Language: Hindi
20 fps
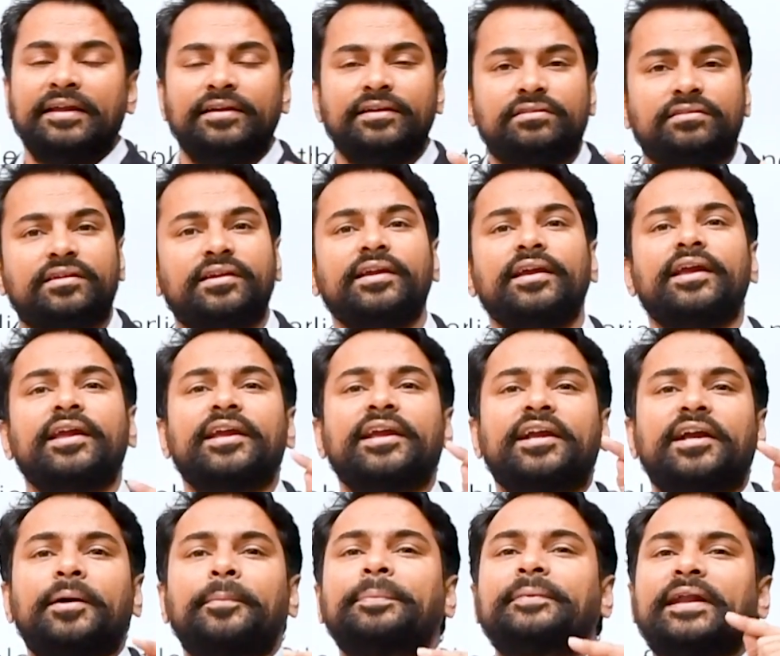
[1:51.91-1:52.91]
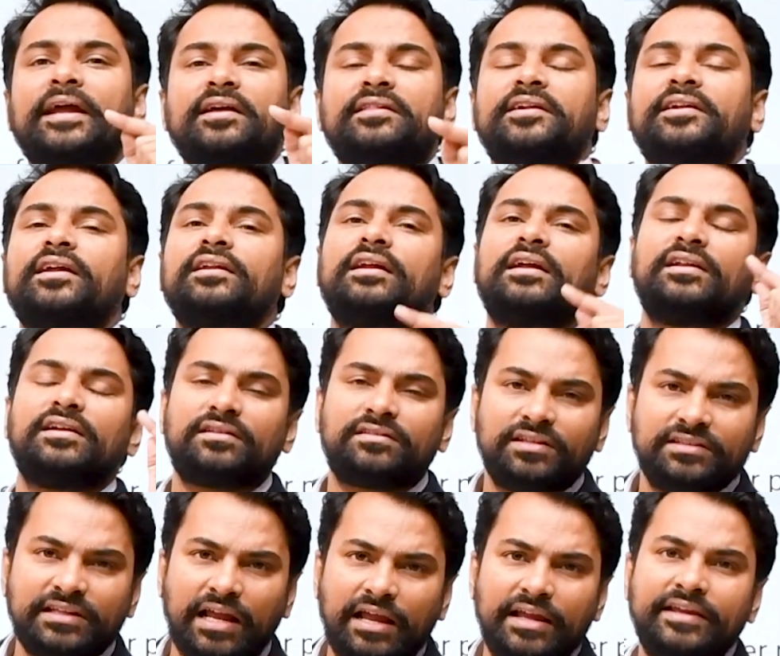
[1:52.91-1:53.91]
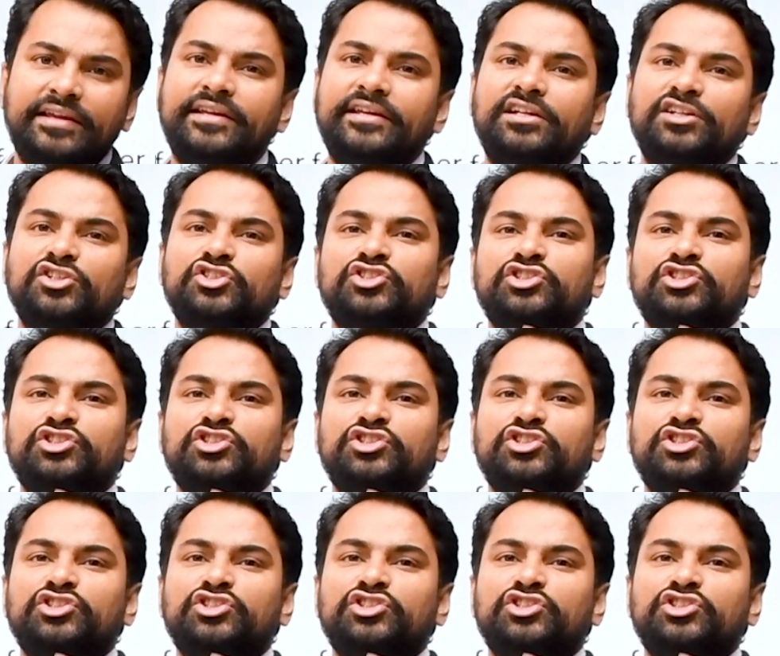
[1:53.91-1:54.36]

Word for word: इसकी इनकम टैक्स रिटर्न अलग से जाएगी